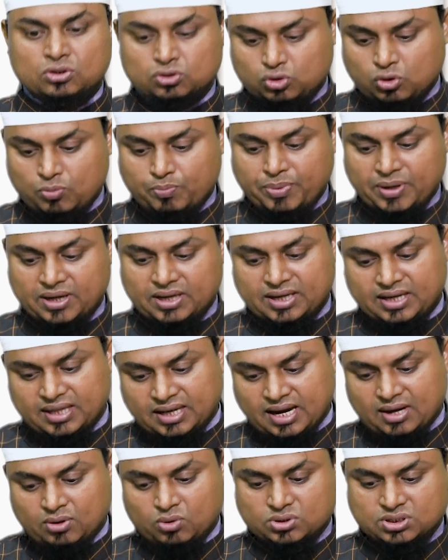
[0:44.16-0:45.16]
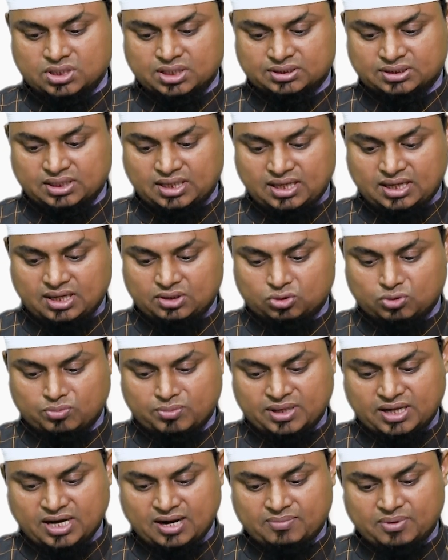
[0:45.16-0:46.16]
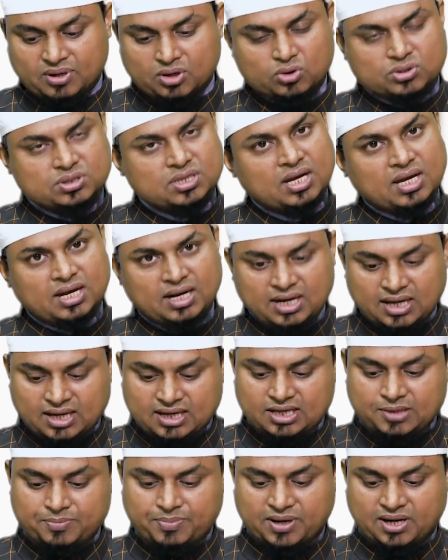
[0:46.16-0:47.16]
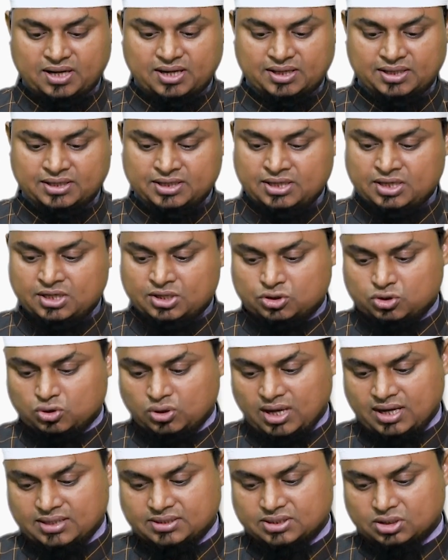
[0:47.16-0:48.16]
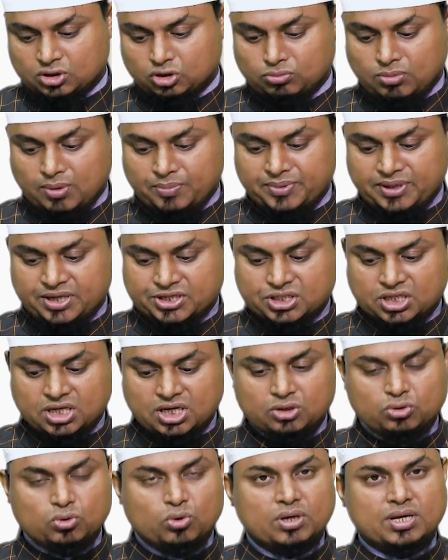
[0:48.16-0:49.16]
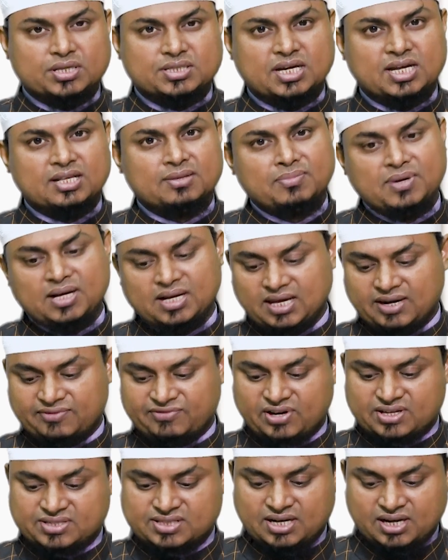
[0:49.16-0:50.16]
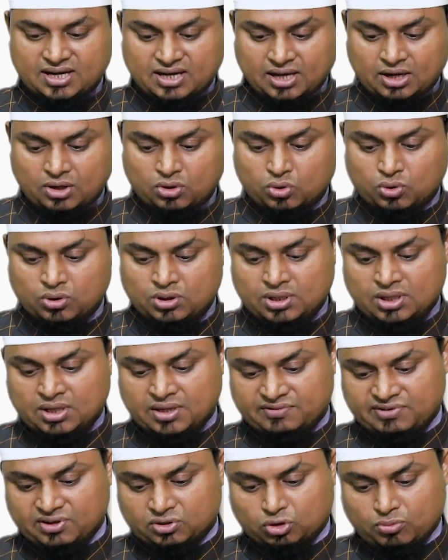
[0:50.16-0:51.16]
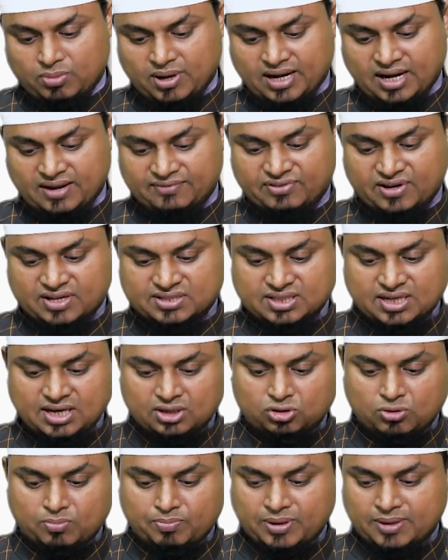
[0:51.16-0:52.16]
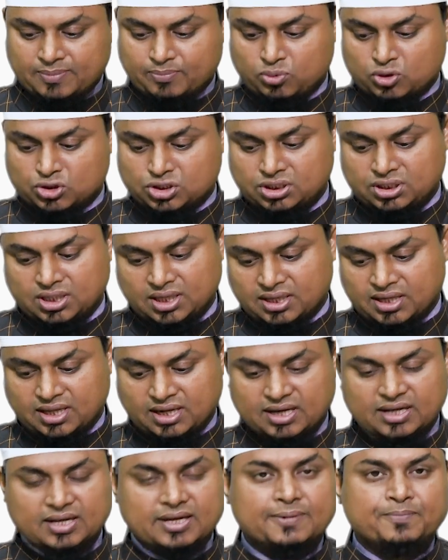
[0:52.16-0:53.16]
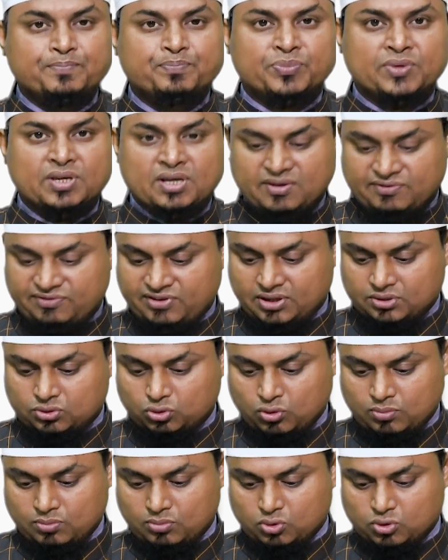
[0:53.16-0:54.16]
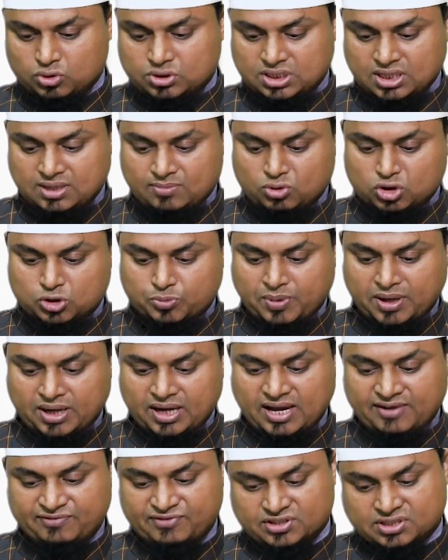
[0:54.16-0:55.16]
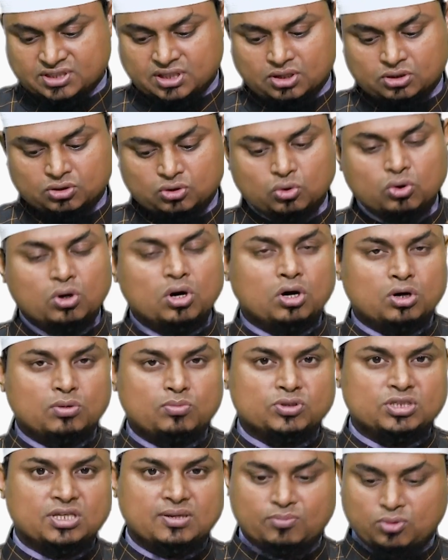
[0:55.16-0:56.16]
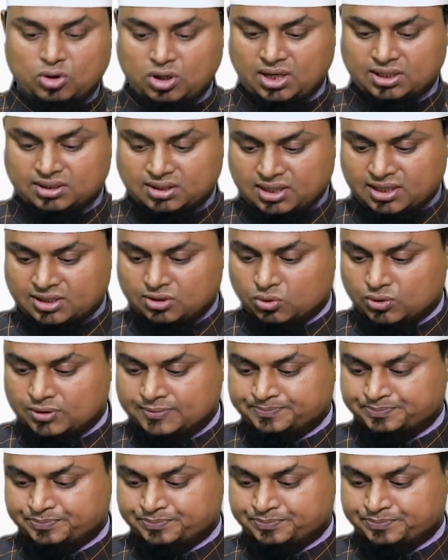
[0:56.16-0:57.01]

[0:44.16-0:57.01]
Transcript: तुम पर गिरा गुजरता है तो मेरा भरोसा अल्लाह ही पर है चुनानचे तुम अपने शरीकों के साथ मिलकर फ़ैसला कर लो फिर तुम्हारा फ़ैसला तुम पर पोशीदा न रहे फिर तुम उसे मुझ पर नाफिज कर दो और मुझे मोहलत न दो